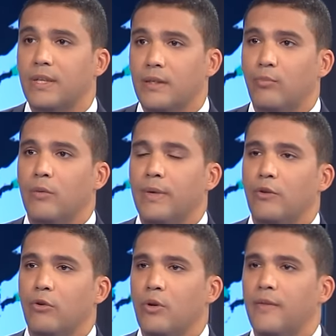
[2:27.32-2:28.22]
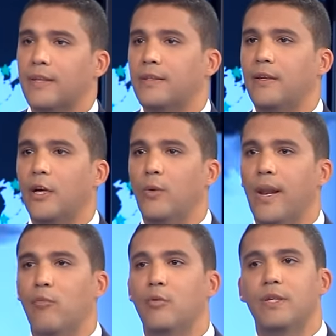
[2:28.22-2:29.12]
diplômé de l'université
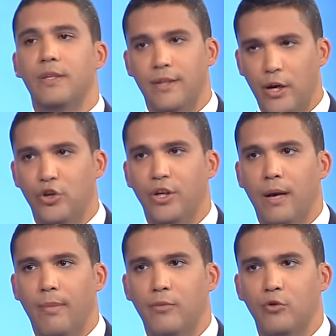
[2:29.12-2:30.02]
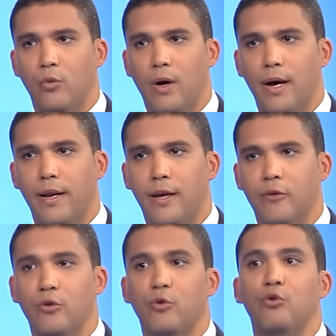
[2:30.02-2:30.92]
Ouadébo Medienne d'Alger à bas et mm-hmm.
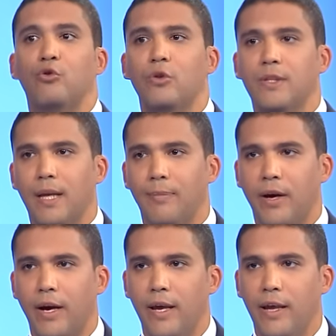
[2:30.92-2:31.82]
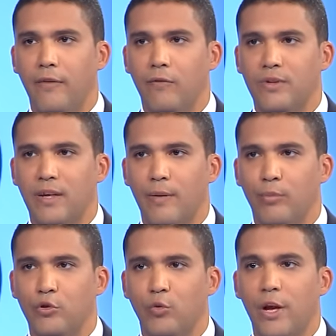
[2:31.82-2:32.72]
que, juste après, vous avez
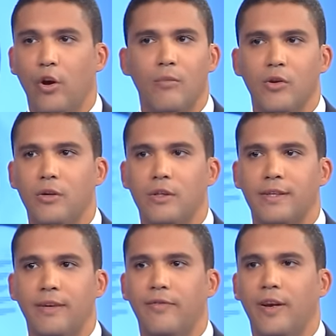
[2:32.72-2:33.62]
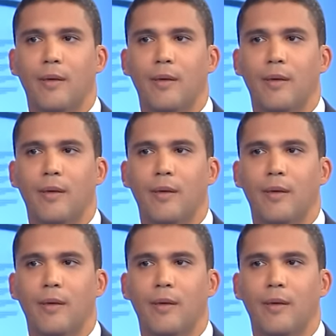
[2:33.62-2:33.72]
postulé. Comment s'est fait la